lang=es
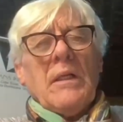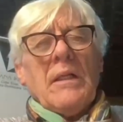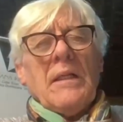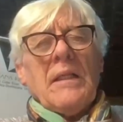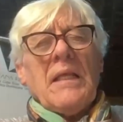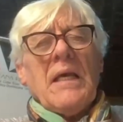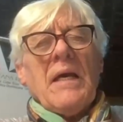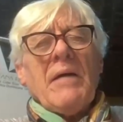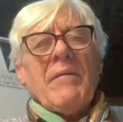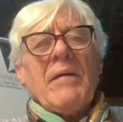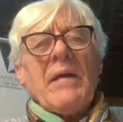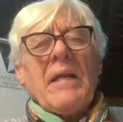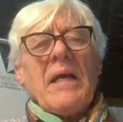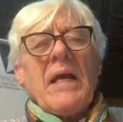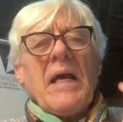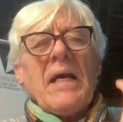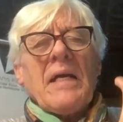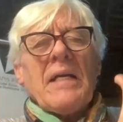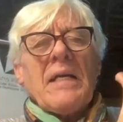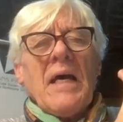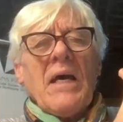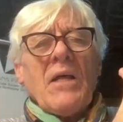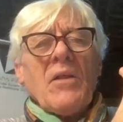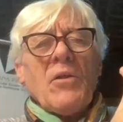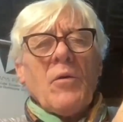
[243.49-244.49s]
de haber
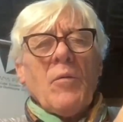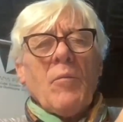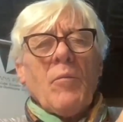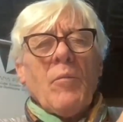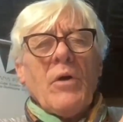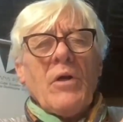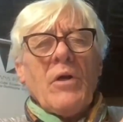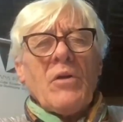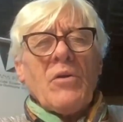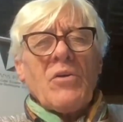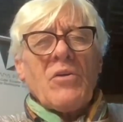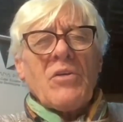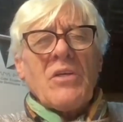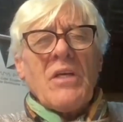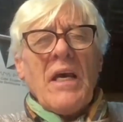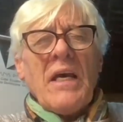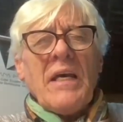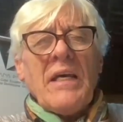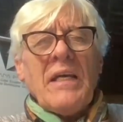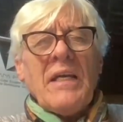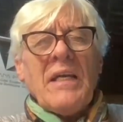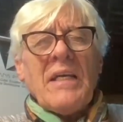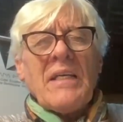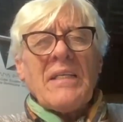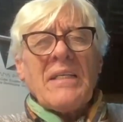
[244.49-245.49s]
ganado Buenos
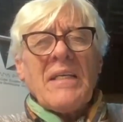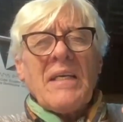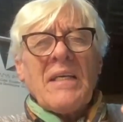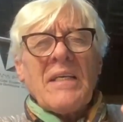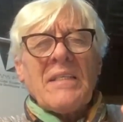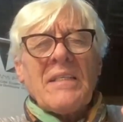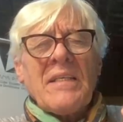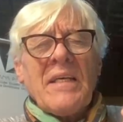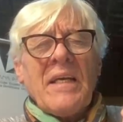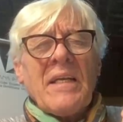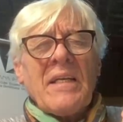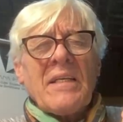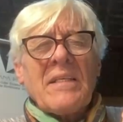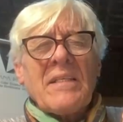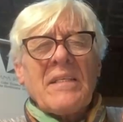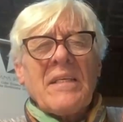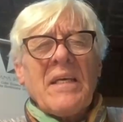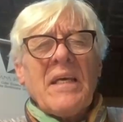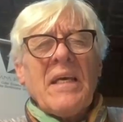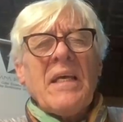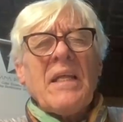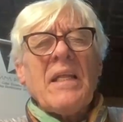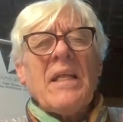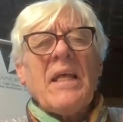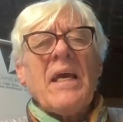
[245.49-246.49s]
Aires ser
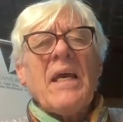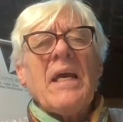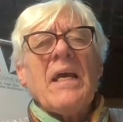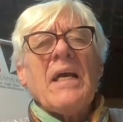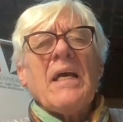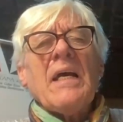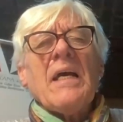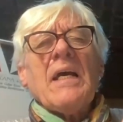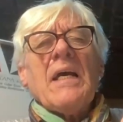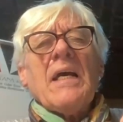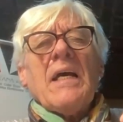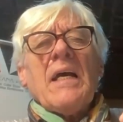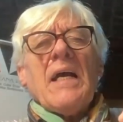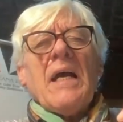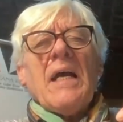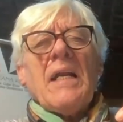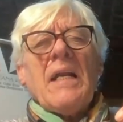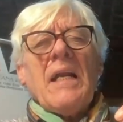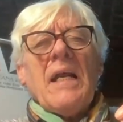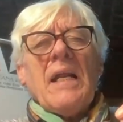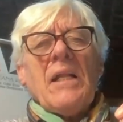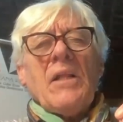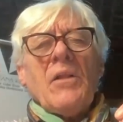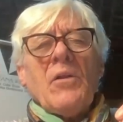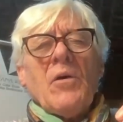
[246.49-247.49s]
sede
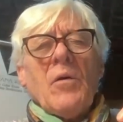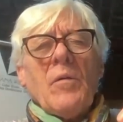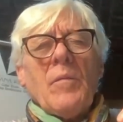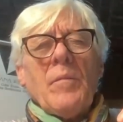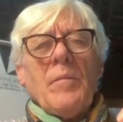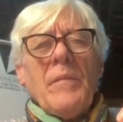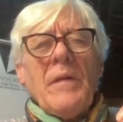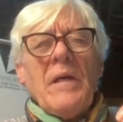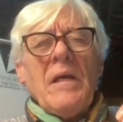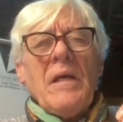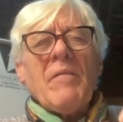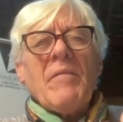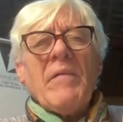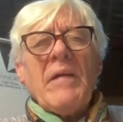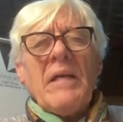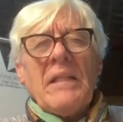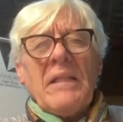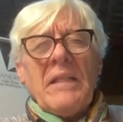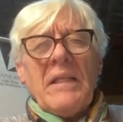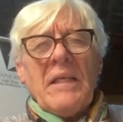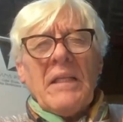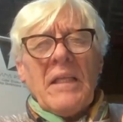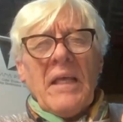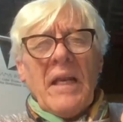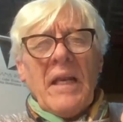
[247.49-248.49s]
en el
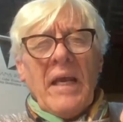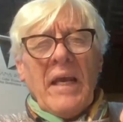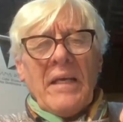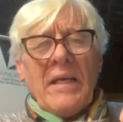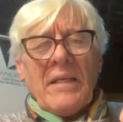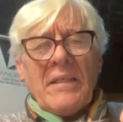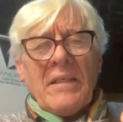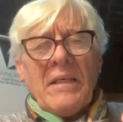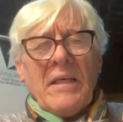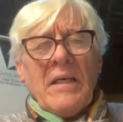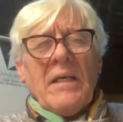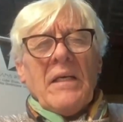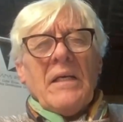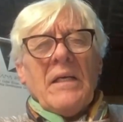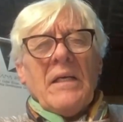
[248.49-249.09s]
2023